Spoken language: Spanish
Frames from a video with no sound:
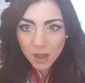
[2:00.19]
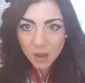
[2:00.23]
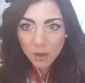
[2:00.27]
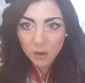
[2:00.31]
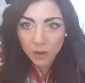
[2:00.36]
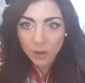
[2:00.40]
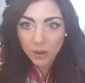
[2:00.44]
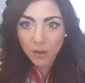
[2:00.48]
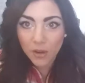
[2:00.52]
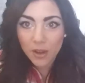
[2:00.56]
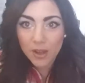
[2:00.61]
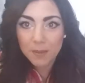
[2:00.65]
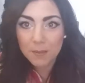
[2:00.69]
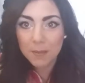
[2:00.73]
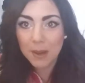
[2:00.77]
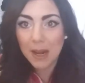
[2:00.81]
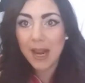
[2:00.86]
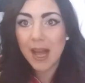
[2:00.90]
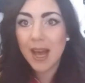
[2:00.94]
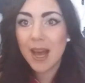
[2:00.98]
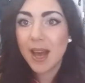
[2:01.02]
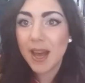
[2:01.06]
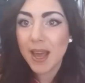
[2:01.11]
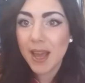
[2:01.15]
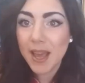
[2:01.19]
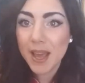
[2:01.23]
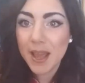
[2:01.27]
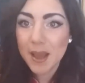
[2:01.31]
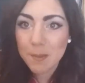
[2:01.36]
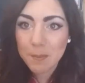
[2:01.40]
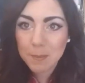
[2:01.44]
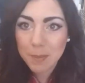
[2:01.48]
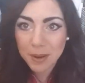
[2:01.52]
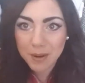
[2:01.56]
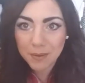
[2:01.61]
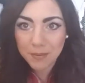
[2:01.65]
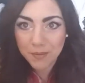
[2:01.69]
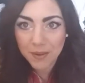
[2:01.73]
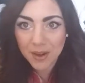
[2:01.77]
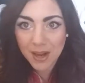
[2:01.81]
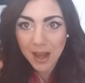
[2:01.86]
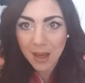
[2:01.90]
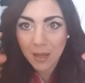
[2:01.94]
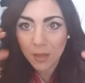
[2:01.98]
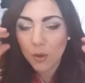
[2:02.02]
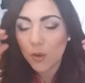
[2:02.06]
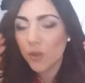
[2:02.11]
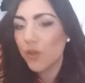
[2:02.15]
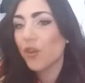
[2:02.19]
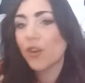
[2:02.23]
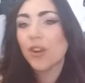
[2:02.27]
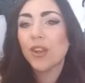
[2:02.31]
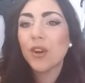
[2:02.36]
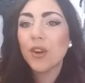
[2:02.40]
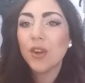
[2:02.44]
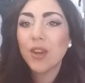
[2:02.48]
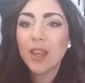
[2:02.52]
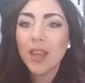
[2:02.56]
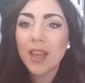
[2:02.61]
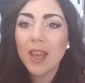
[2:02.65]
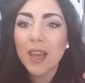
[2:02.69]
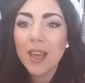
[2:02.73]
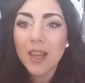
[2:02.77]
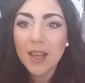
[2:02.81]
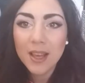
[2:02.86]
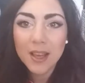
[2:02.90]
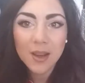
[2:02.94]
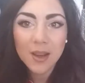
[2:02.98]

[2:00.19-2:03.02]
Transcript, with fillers: Aunque hoy me las he perfilado, yo creo que